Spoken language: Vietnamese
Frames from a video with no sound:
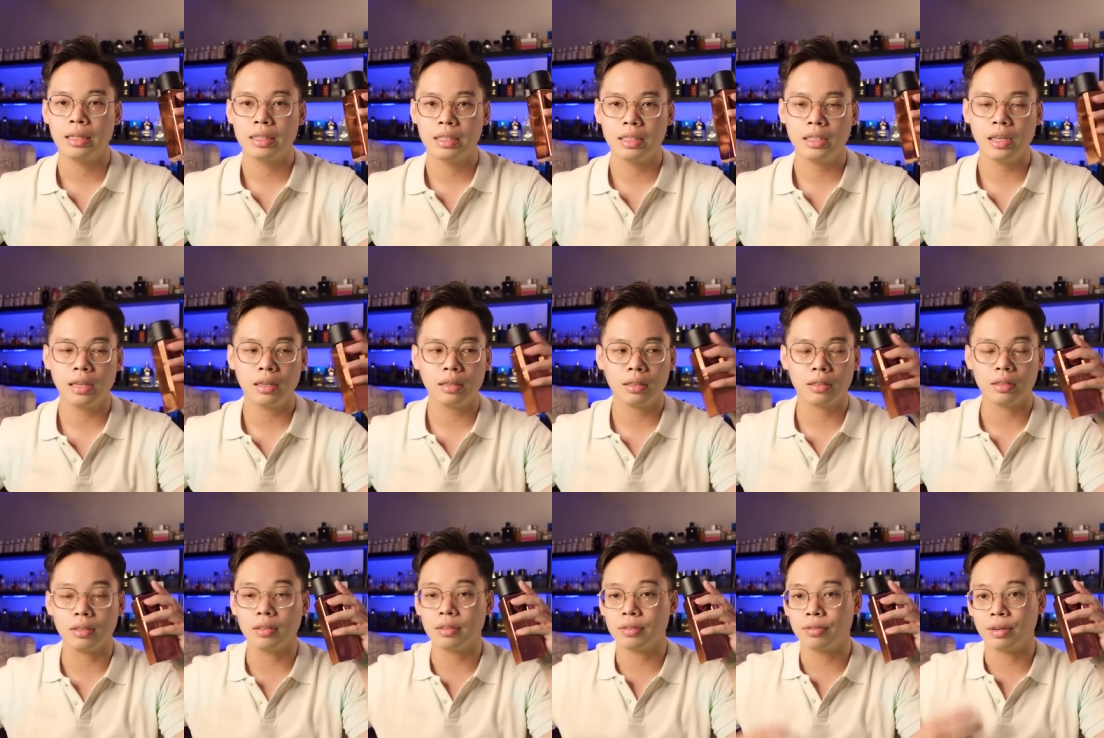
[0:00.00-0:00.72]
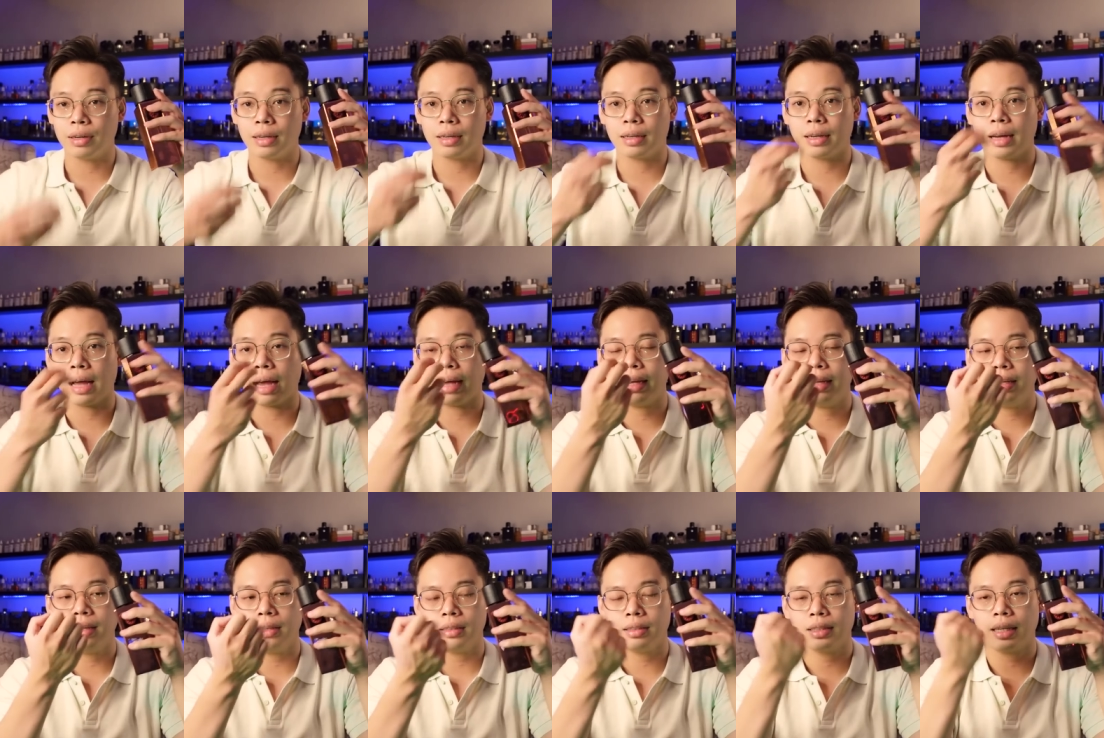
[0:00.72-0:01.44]
chiết từ phần
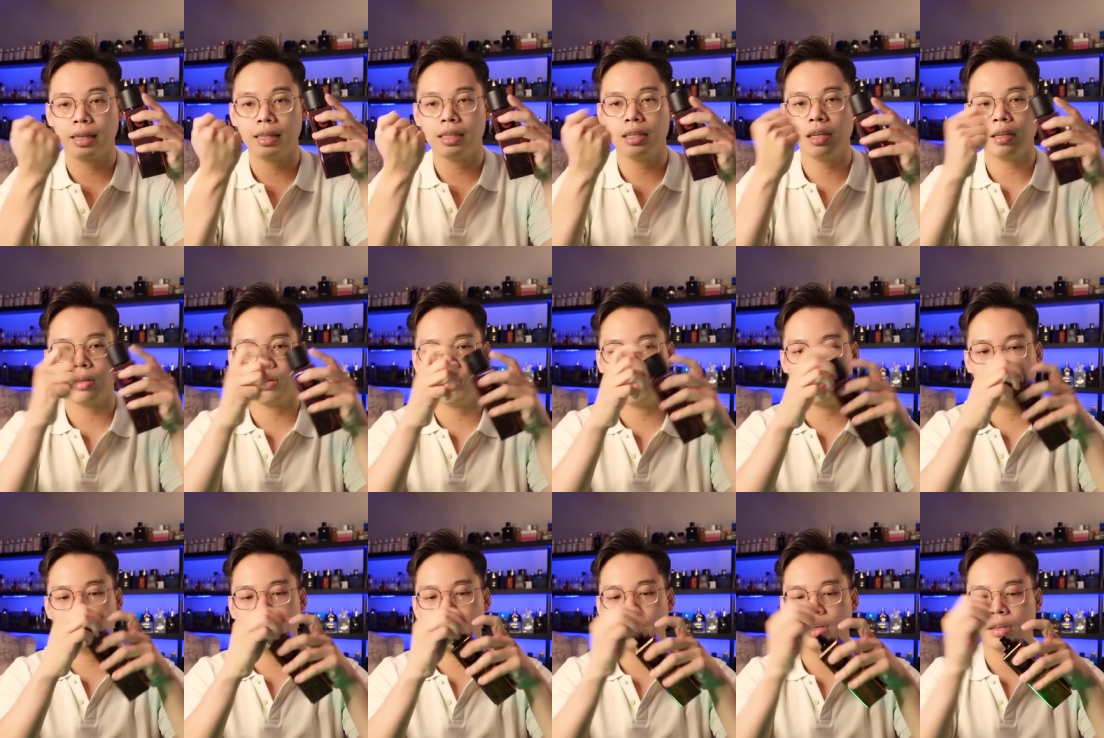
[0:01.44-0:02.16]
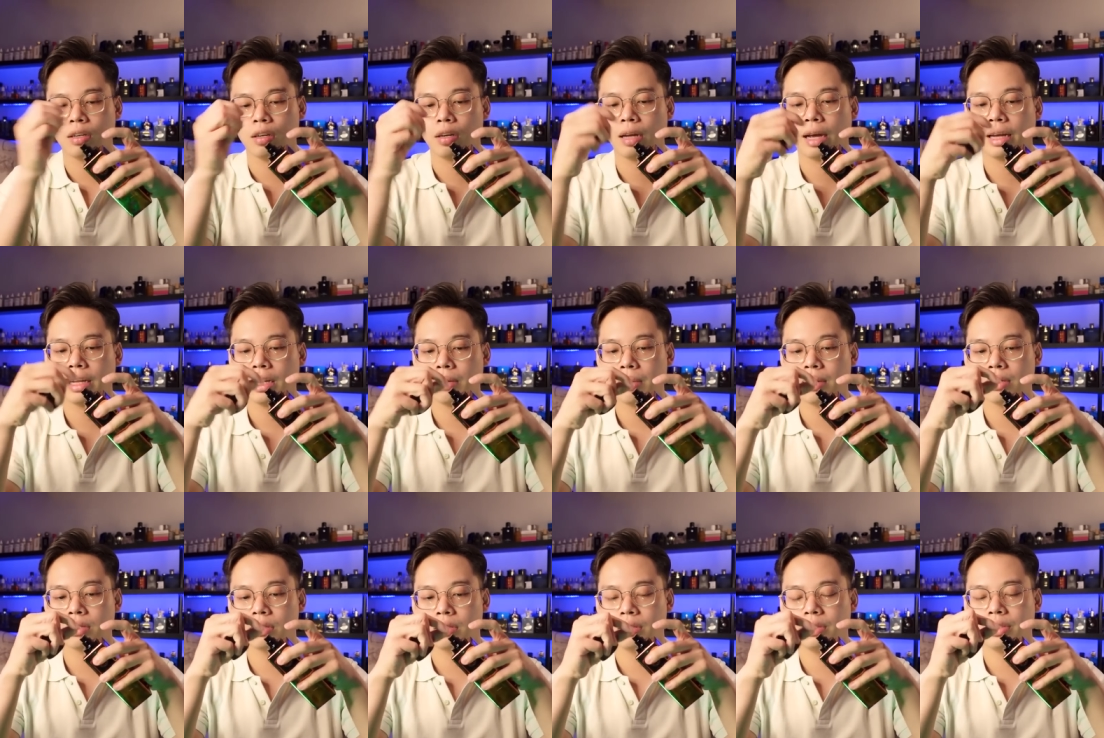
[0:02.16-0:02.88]
đáy chai chiết nó có chiết ở từ đáy các
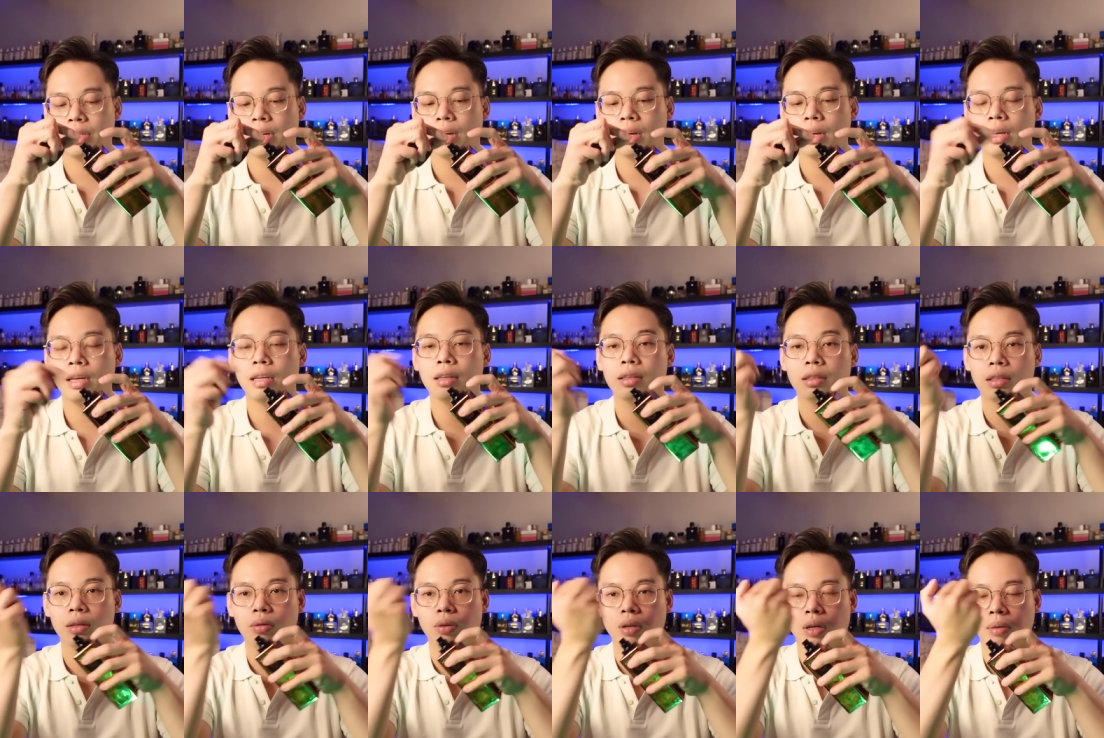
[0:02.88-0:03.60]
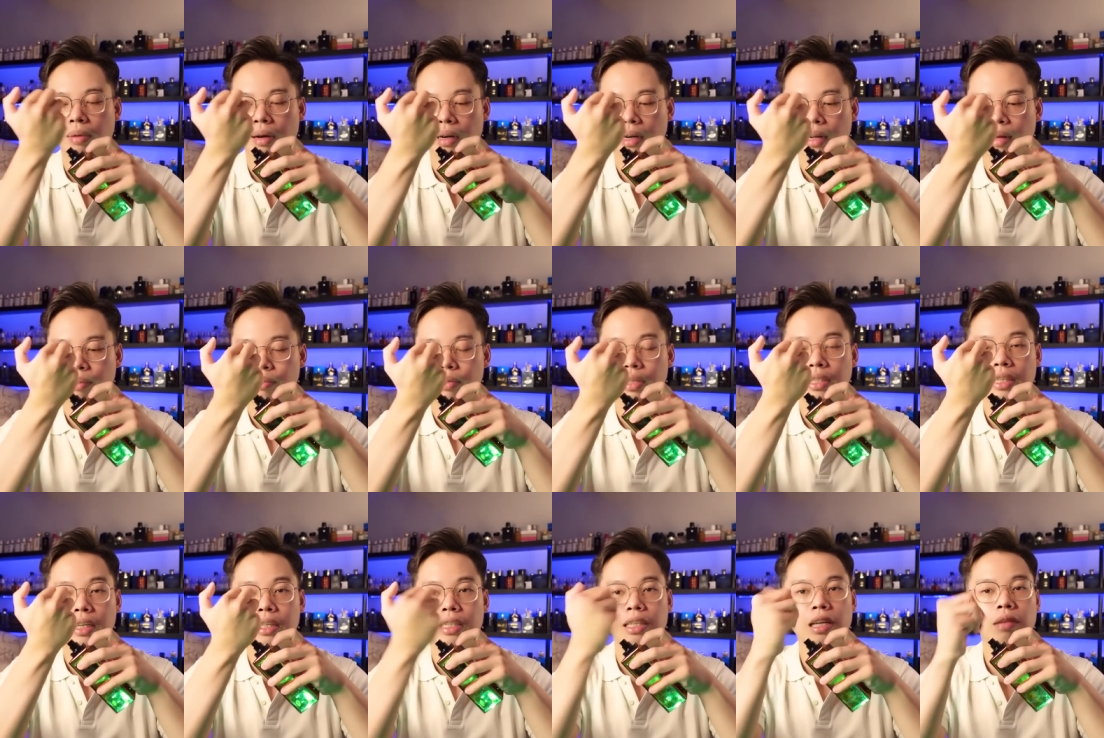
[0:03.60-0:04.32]
bạn nhấc lên xong rồi các bạn cắm cái
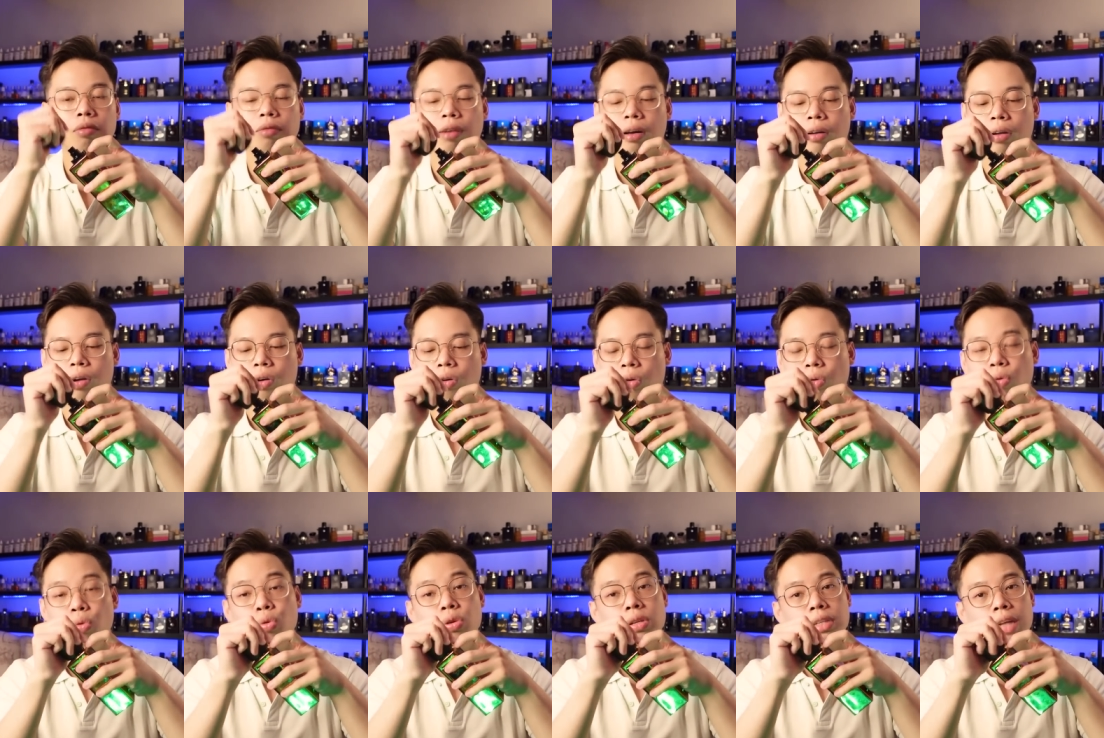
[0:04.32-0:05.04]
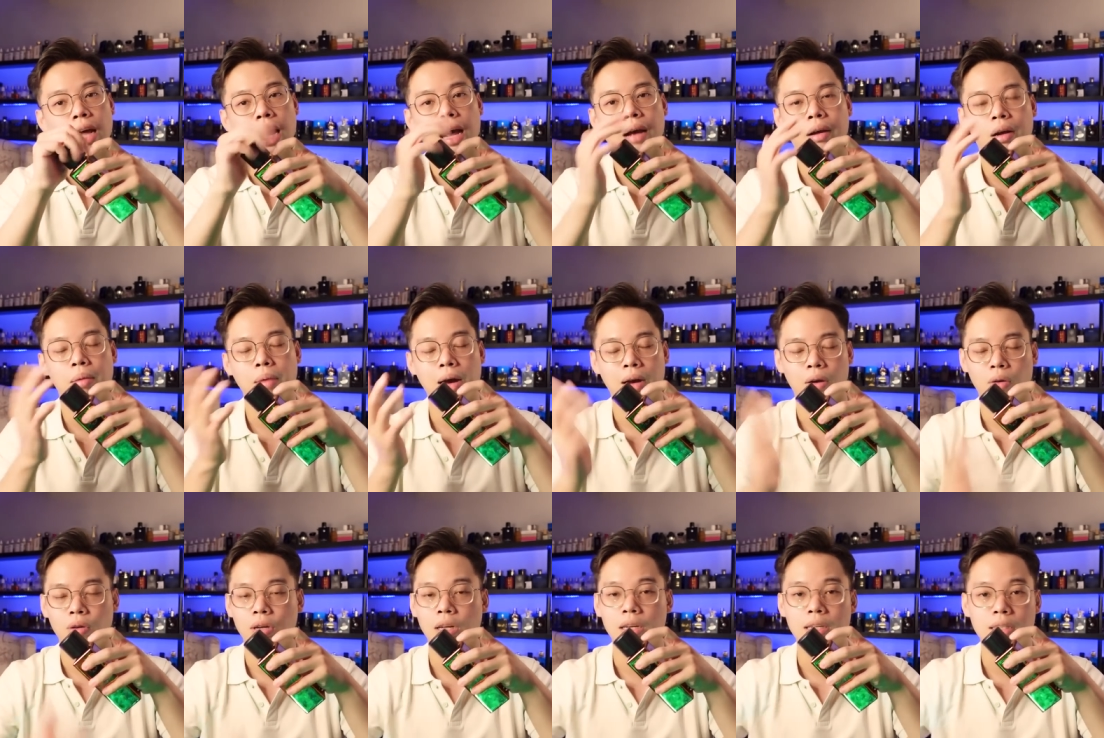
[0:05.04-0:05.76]
chai chiết mà nó hút ra các
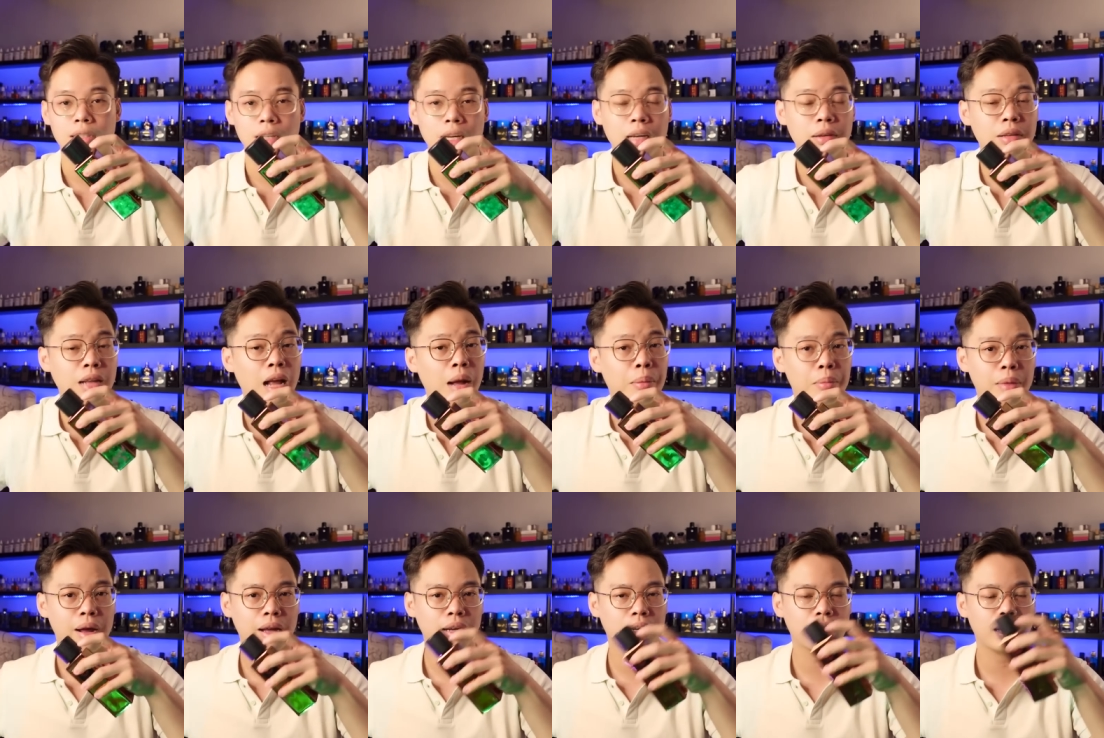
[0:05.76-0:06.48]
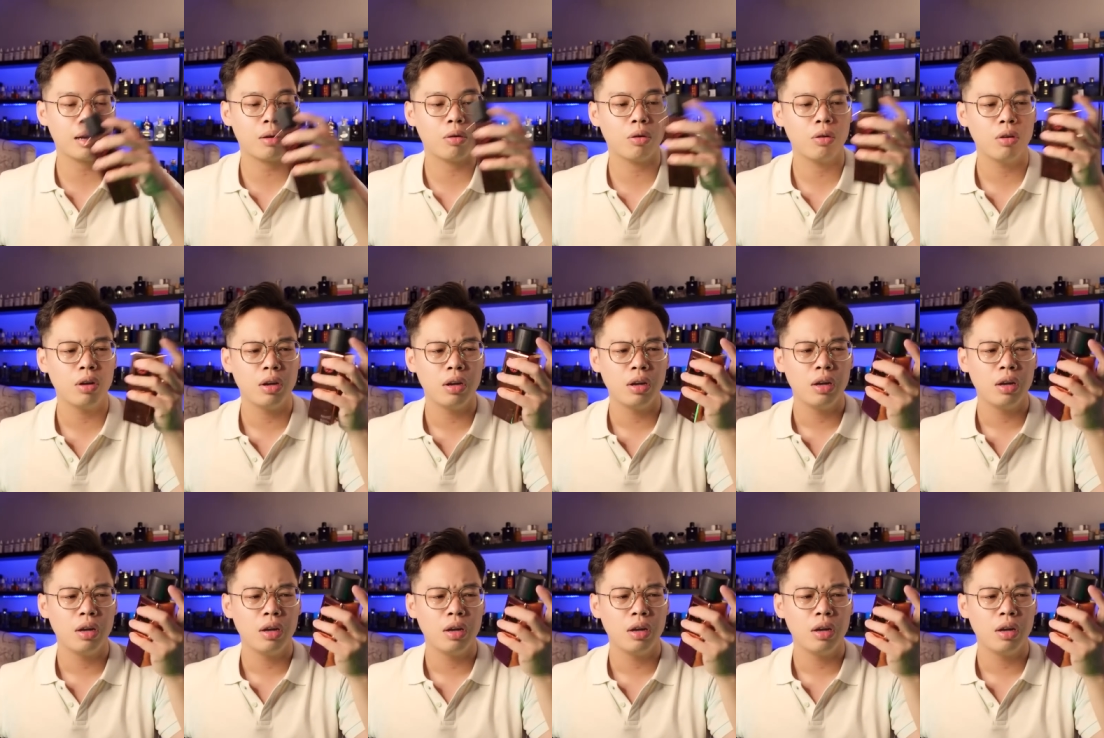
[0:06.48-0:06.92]
bạn có thể dễ dàng mang theo